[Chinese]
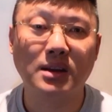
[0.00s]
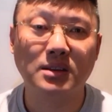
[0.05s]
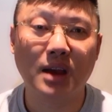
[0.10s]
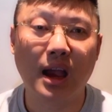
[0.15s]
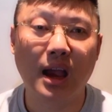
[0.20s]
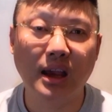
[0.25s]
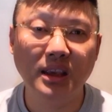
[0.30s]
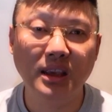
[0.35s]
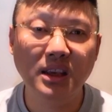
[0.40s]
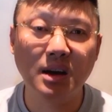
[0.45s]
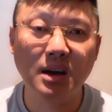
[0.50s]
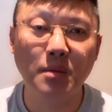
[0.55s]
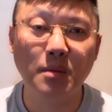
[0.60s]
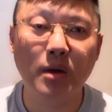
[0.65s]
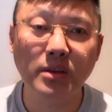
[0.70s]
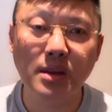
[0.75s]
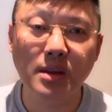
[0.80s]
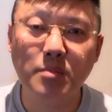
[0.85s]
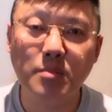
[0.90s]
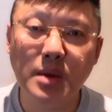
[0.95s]
哎，伊藤博
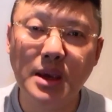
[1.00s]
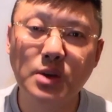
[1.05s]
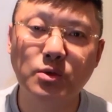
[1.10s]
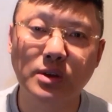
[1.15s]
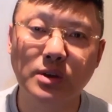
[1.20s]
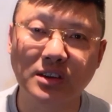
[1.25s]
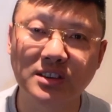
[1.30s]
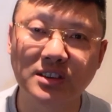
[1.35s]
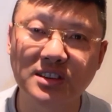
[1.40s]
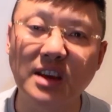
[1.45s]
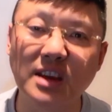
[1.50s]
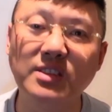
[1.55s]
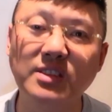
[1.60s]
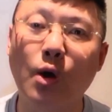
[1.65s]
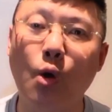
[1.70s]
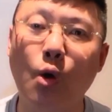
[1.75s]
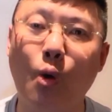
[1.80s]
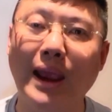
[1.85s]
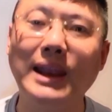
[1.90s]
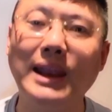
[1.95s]
文的秘书叫森
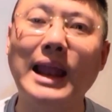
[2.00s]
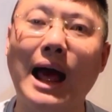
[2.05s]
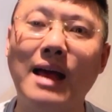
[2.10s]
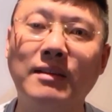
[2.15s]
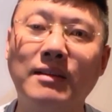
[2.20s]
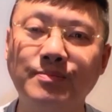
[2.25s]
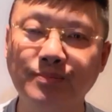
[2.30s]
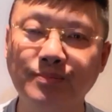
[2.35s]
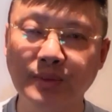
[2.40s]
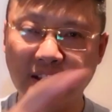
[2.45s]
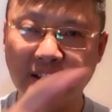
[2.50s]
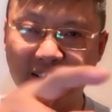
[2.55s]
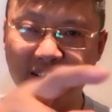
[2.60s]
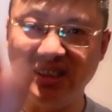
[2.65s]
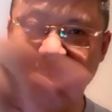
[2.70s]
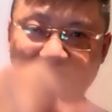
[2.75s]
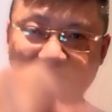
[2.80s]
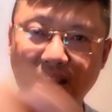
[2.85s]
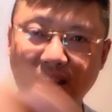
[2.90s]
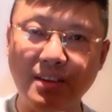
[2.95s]
怀南，
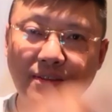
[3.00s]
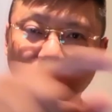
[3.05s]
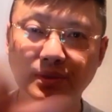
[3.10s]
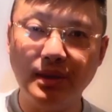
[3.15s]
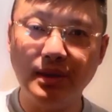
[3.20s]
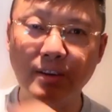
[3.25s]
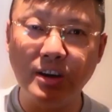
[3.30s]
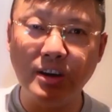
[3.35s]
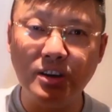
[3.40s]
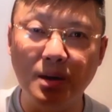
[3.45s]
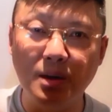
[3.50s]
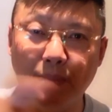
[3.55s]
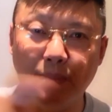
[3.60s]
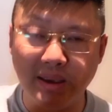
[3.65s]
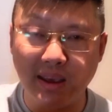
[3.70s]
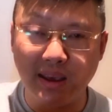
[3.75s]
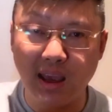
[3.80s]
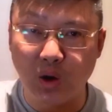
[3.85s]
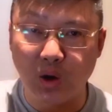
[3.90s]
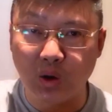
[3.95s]
姓森，因为日本
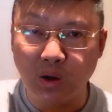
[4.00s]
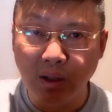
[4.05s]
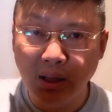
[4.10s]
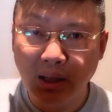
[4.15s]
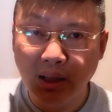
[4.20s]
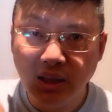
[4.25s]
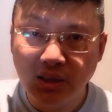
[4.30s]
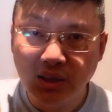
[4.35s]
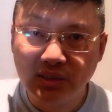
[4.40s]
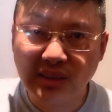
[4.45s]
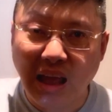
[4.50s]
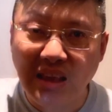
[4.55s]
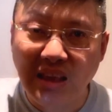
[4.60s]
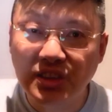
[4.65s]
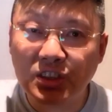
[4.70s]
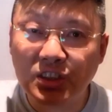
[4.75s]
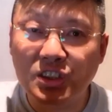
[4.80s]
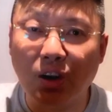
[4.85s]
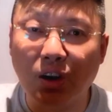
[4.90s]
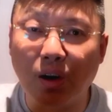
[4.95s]
也有单
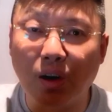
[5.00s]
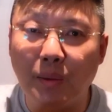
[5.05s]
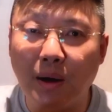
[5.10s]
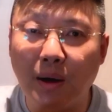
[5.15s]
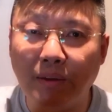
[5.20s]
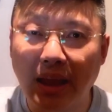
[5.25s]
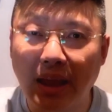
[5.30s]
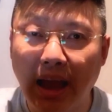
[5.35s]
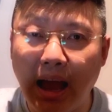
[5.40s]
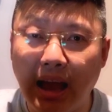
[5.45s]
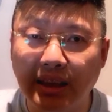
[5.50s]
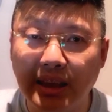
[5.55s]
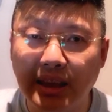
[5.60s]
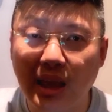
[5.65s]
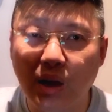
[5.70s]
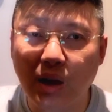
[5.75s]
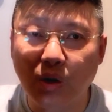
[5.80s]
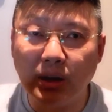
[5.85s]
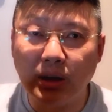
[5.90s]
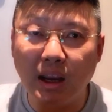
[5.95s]
姓嘛，啊，也
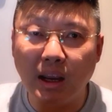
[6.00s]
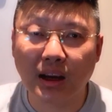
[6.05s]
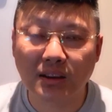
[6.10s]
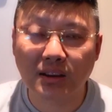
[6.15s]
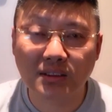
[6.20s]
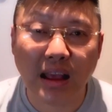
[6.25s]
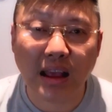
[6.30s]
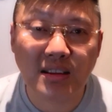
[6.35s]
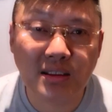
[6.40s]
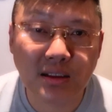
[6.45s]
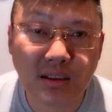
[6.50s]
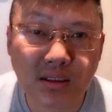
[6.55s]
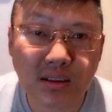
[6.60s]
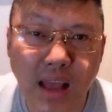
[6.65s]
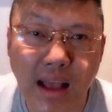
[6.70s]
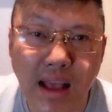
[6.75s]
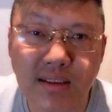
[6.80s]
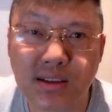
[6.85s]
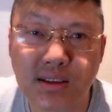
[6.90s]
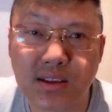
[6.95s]
有这个单
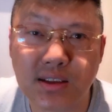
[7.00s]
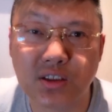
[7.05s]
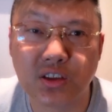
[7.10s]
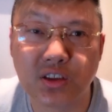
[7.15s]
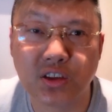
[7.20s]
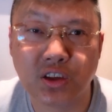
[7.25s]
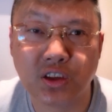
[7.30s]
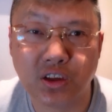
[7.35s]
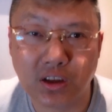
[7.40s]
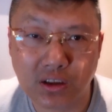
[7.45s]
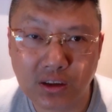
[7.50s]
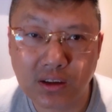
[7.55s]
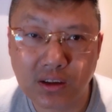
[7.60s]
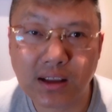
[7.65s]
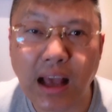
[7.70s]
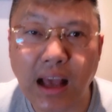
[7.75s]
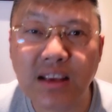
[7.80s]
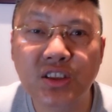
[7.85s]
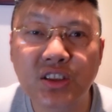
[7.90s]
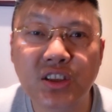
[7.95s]
单字
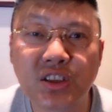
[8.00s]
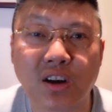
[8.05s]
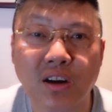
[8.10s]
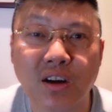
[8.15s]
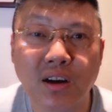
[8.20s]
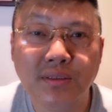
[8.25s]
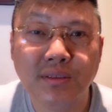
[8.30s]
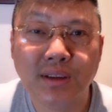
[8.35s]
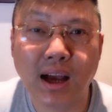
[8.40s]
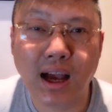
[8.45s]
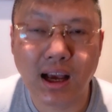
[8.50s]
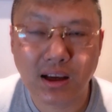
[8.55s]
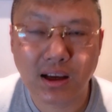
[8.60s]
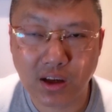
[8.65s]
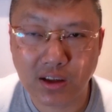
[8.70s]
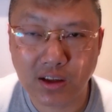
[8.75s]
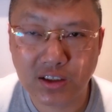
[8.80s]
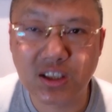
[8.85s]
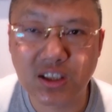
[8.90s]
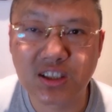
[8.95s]
单姓啊，呃，
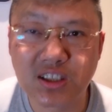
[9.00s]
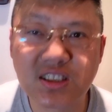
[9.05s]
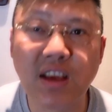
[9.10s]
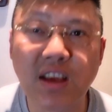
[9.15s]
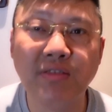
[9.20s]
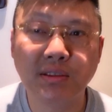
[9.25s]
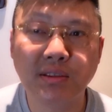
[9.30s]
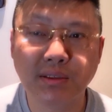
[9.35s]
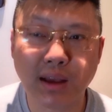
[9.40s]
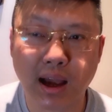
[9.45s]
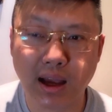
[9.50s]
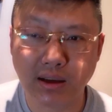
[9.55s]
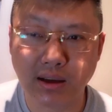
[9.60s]
姓森啊。